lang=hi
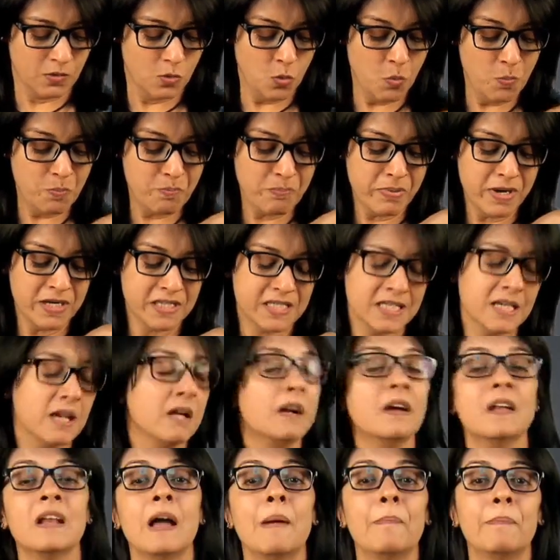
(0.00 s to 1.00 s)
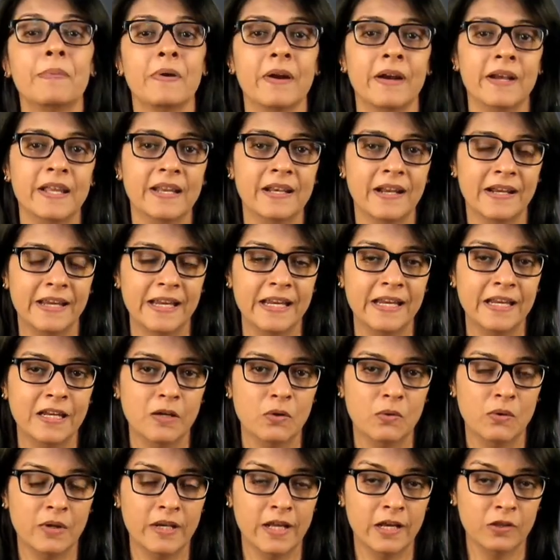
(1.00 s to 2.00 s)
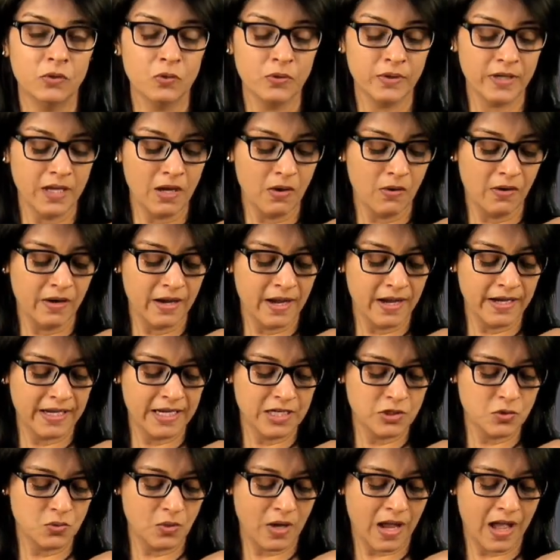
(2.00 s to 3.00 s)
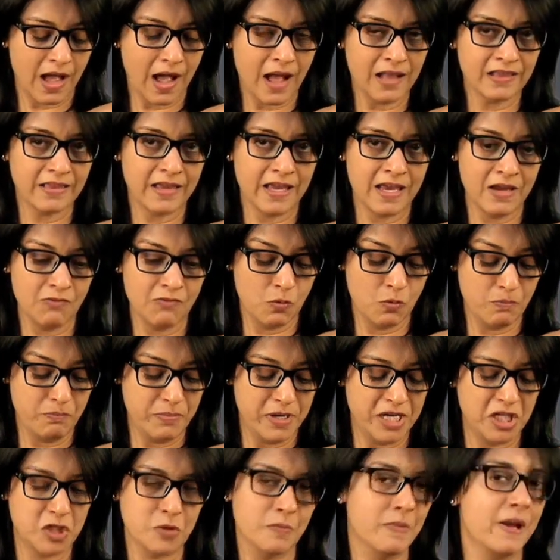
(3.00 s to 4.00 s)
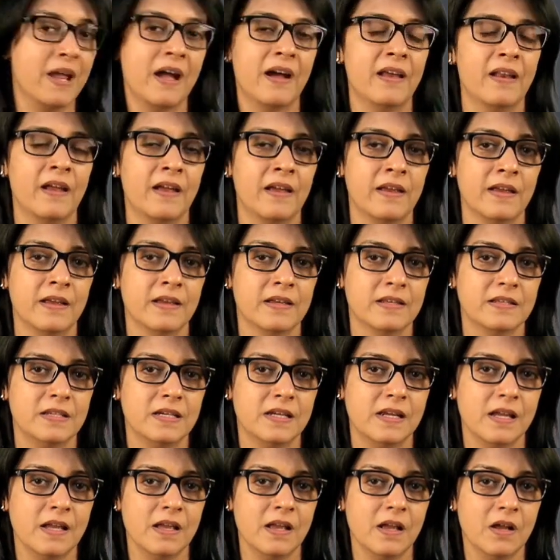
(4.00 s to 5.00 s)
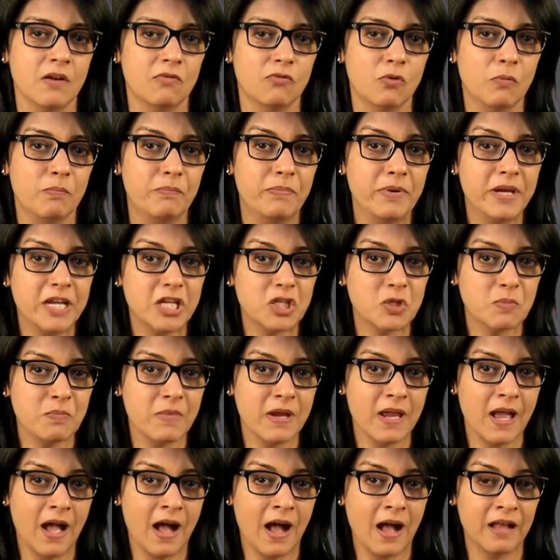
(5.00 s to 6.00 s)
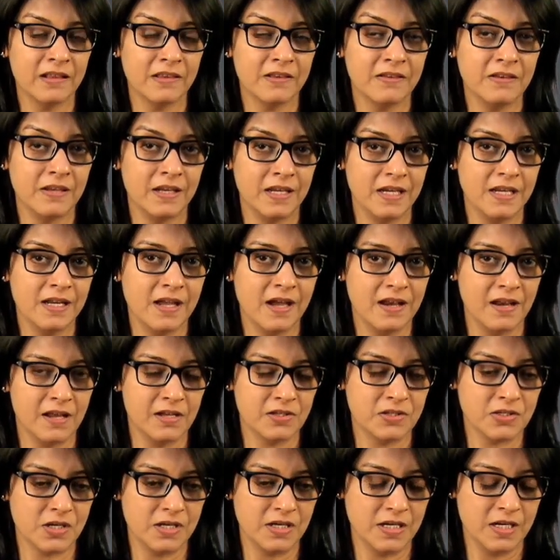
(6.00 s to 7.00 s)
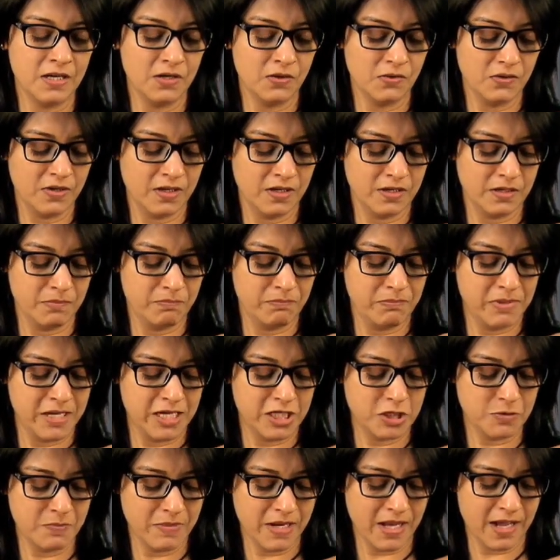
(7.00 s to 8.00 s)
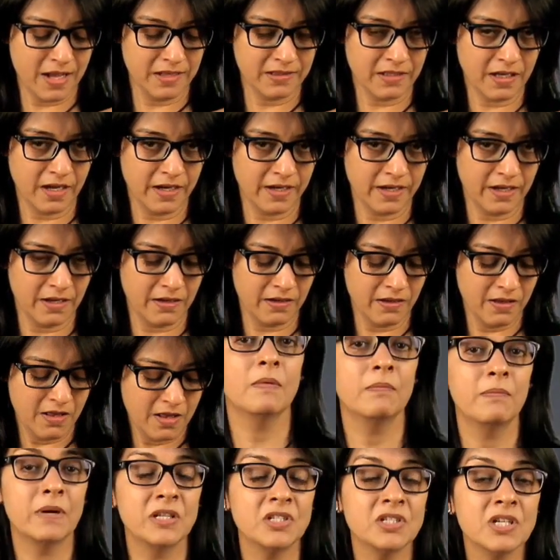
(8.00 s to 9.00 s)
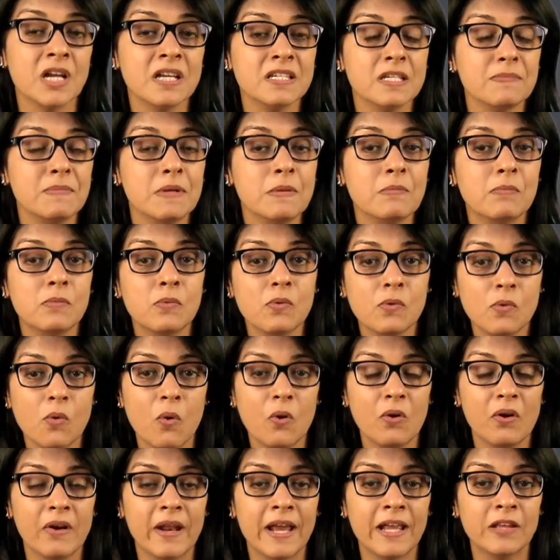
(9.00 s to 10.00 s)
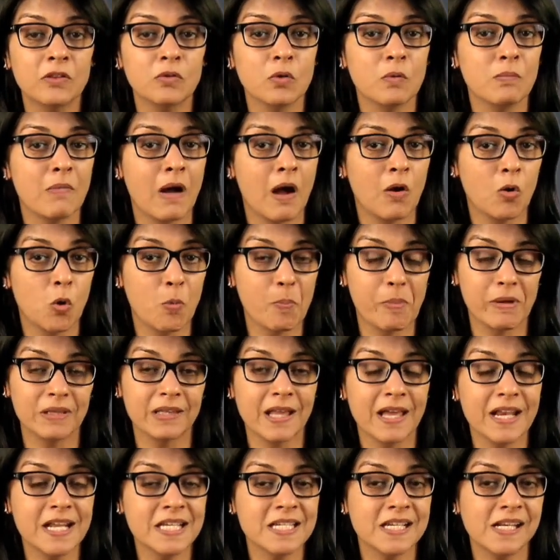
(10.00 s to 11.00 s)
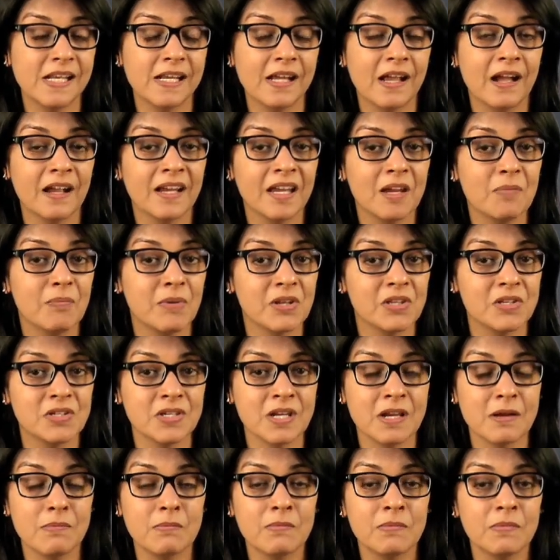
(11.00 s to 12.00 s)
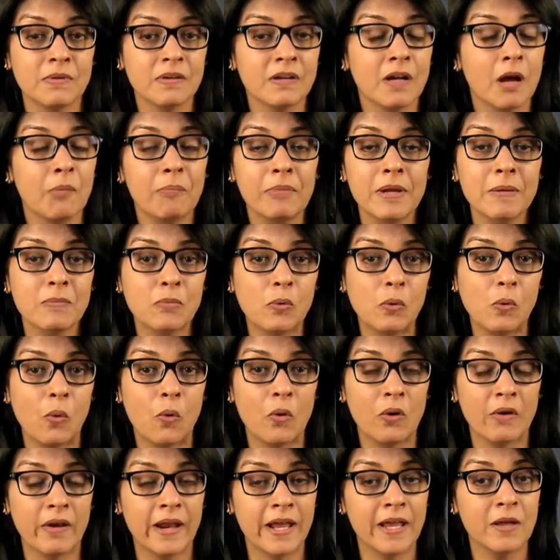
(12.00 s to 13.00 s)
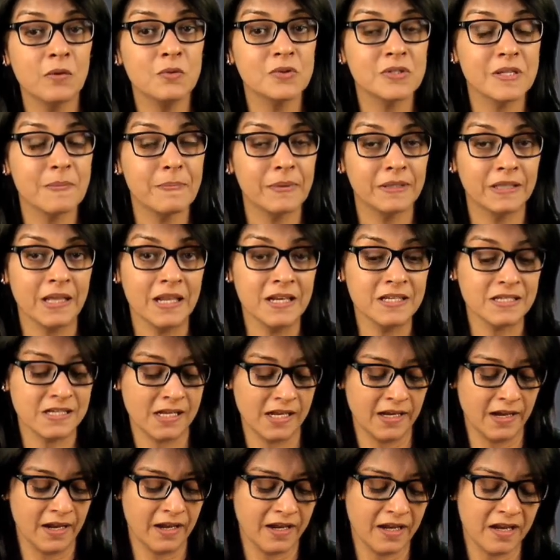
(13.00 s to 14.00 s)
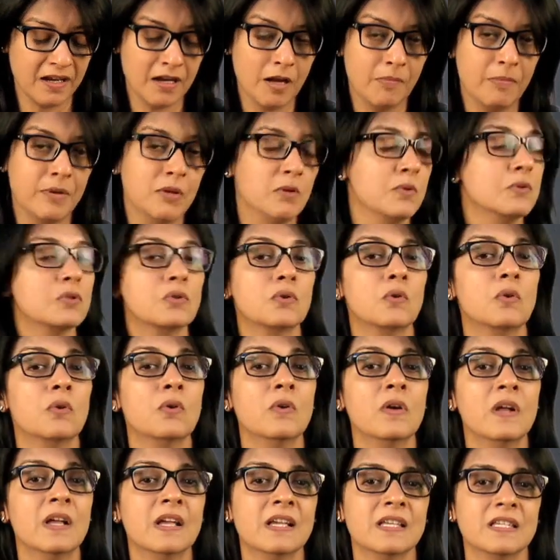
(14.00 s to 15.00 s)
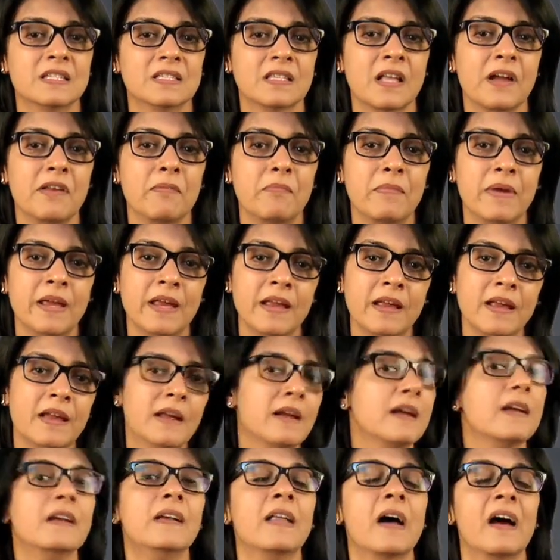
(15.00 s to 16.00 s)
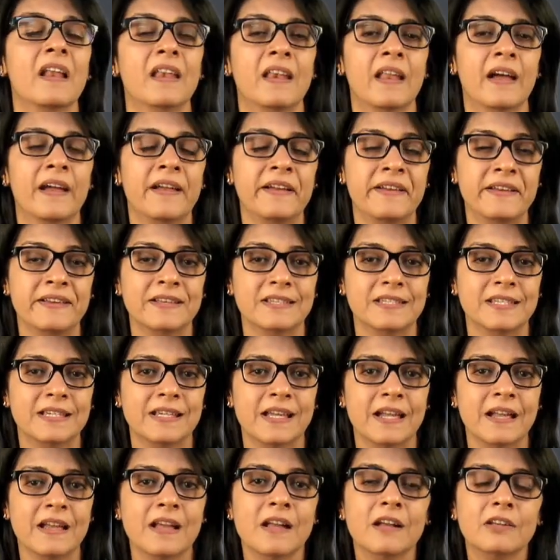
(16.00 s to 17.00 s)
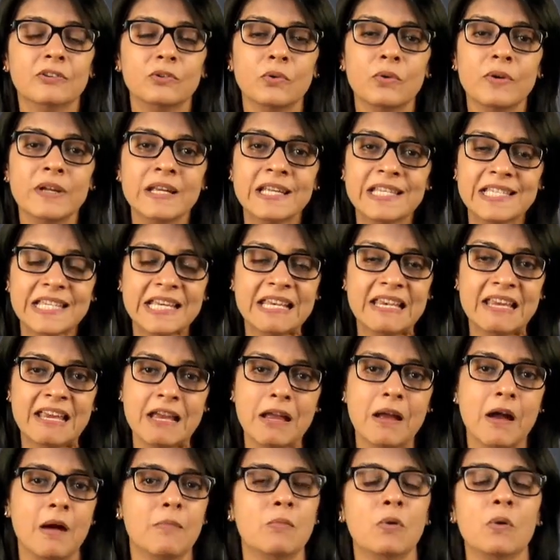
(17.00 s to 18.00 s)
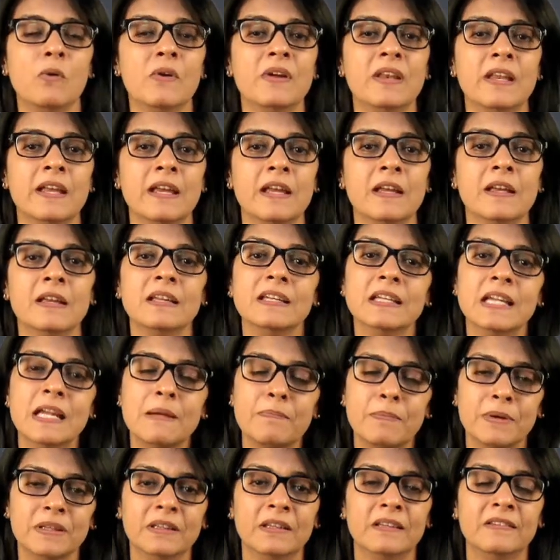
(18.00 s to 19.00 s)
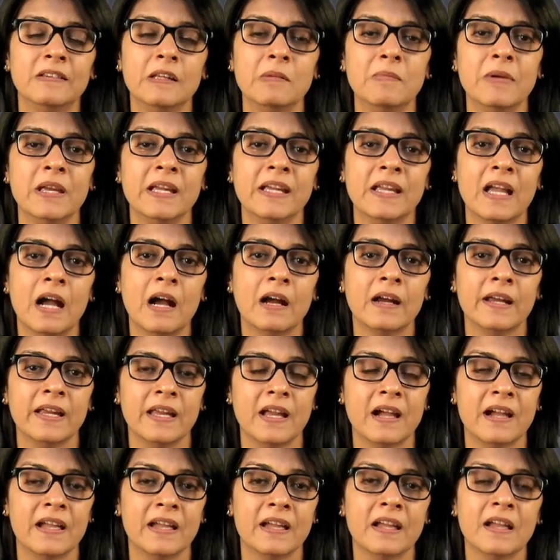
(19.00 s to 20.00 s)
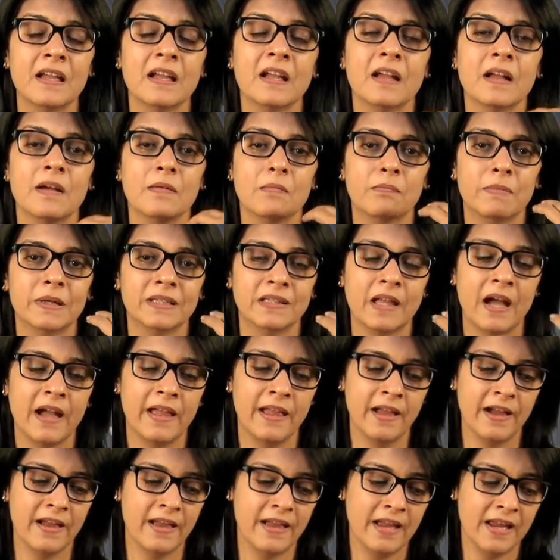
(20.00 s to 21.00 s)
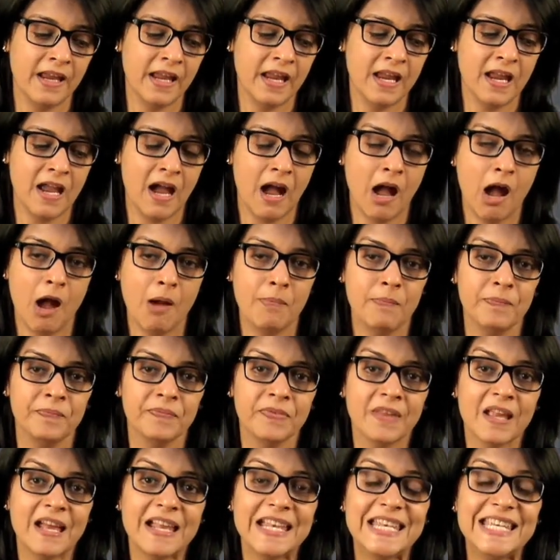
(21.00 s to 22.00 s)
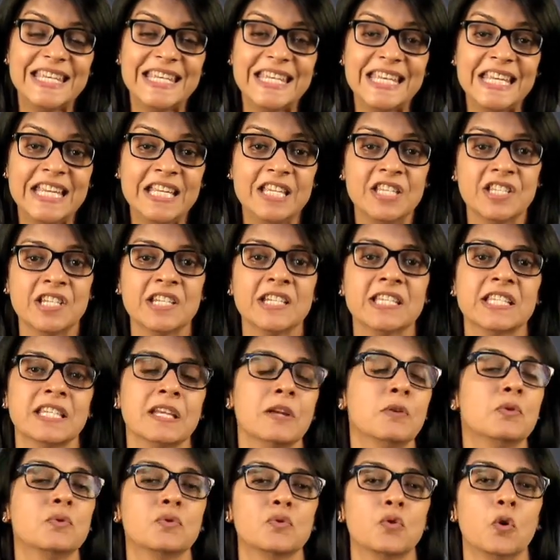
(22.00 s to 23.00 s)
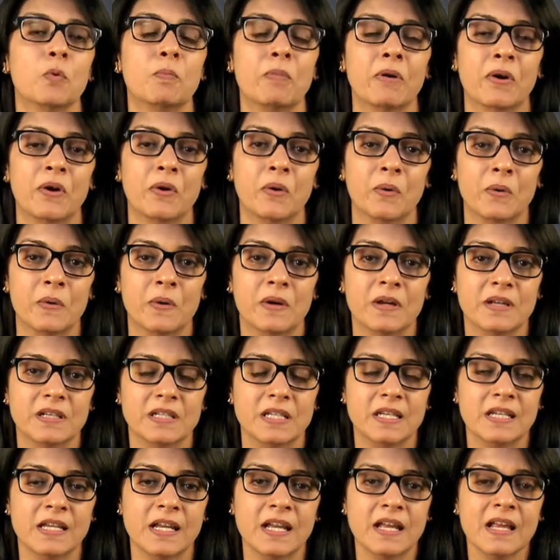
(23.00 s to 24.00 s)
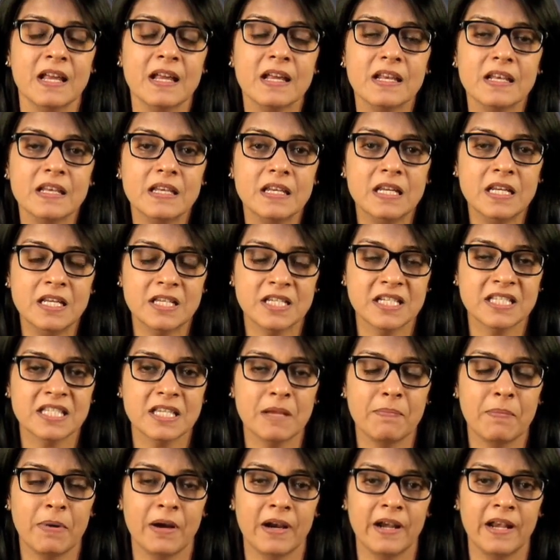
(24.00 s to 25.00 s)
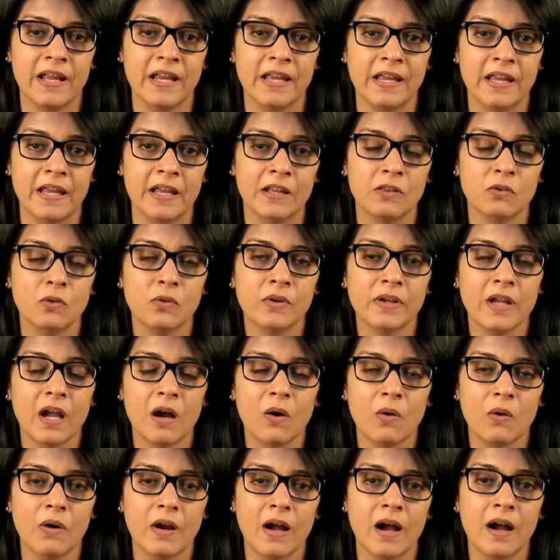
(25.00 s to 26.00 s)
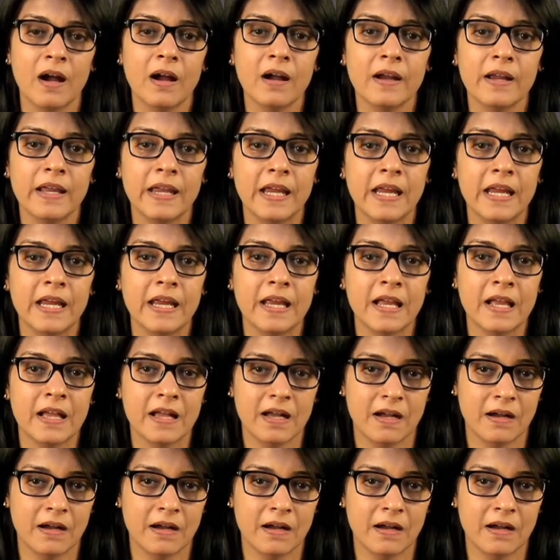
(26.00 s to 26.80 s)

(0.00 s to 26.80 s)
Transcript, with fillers: ऊपर से अगर आप खड़ी रखेंगे उंगलियाँ तो क्या होगा कि जो हाथ वो बीच में आ रहा है ठीक है वो बीच में हाथ नहीं आना चाहिए क्योंकि अगर बीच में हाथ आ गया बच्चा जब भी मुंह खोल रहा है तो माँ को पता नहीं चलेगा कि बच्चा कभी मुंह खोल रहा है उसे पता नहीं चलेगा कि कभी उसको स्तन में डालना है ठीक है तो इसीलिए हम लोगों ने ये पद्धति में क्या किया है बताया है कि आप नीचे से उसको पकड़ो ठीक है नीचे से पकड़ेंगे तो क्या होगा कि